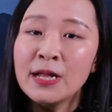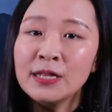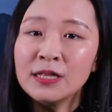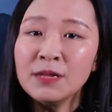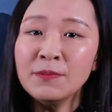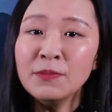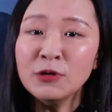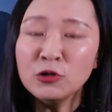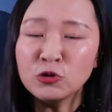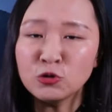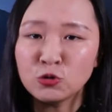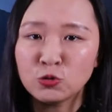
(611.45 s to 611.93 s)

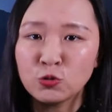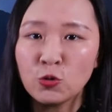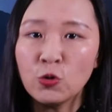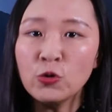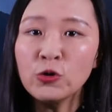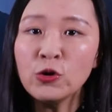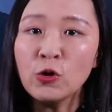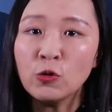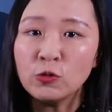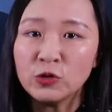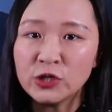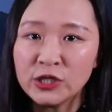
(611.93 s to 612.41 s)
那么
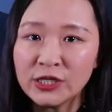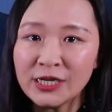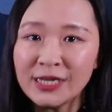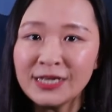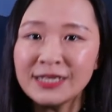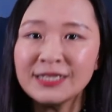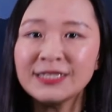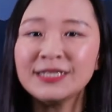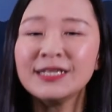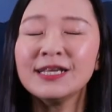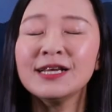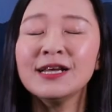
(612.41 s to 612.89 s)
所有这
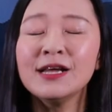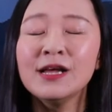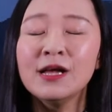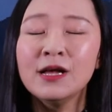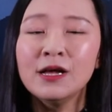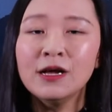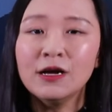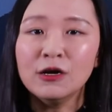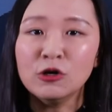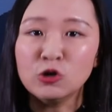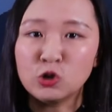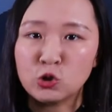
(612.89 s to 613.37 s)
一些
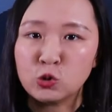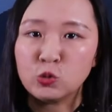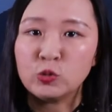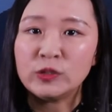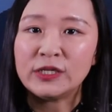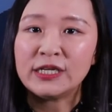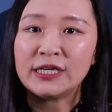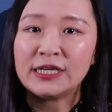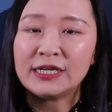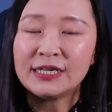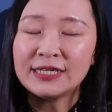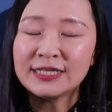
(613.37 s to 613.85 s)
呃主
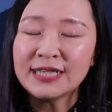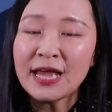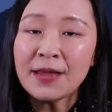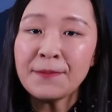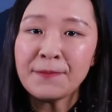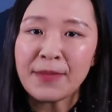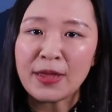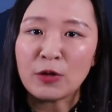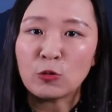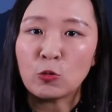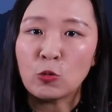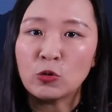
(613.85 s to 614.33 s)
题，在
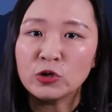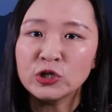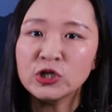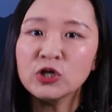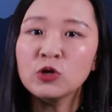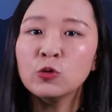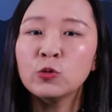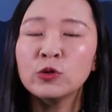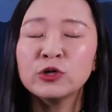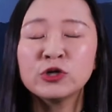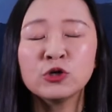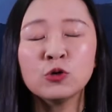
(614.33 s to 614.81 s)
美国
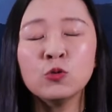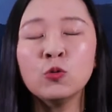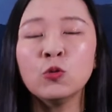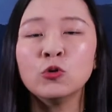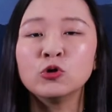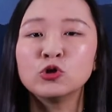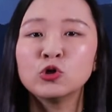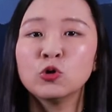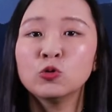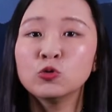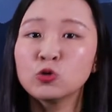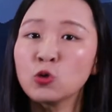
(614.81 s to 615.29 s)
社会生
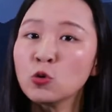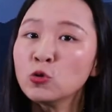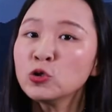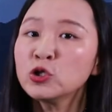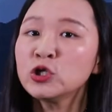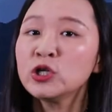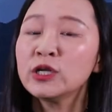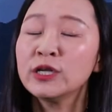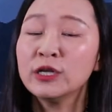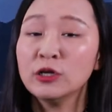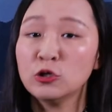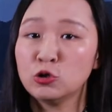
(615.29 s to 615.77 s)
活中都
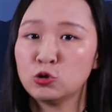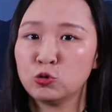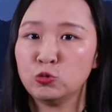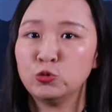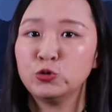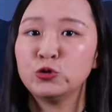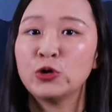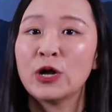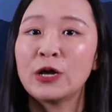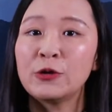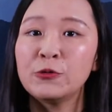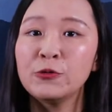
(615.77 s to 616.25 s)
是一个主
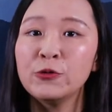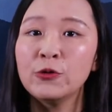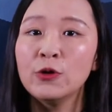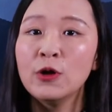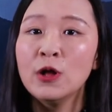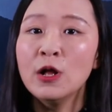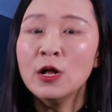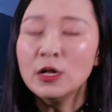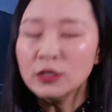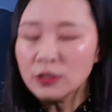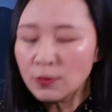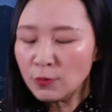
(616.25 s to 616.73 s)
旋律。
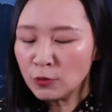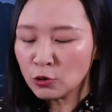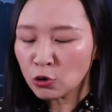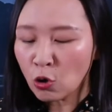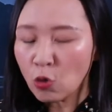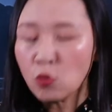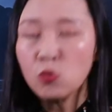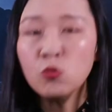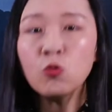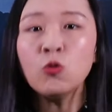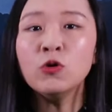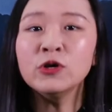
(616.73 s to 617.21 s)
那么
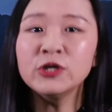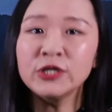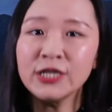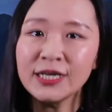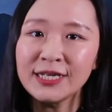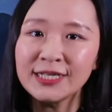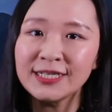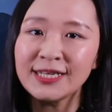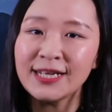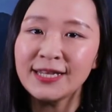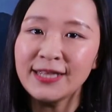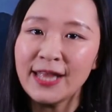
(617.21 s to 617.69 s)
通过
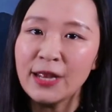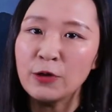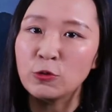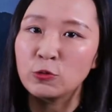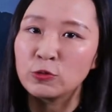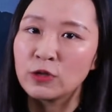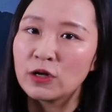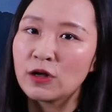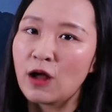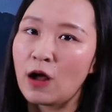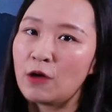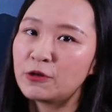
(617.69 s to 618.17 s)
这些内
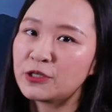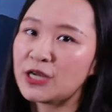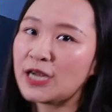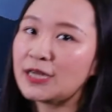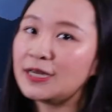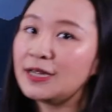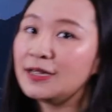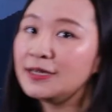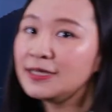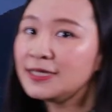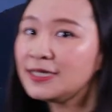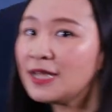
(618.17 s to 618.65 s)
容的考察
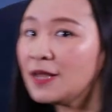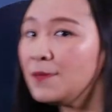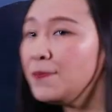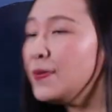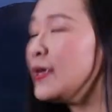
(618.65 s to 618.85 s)
呢，C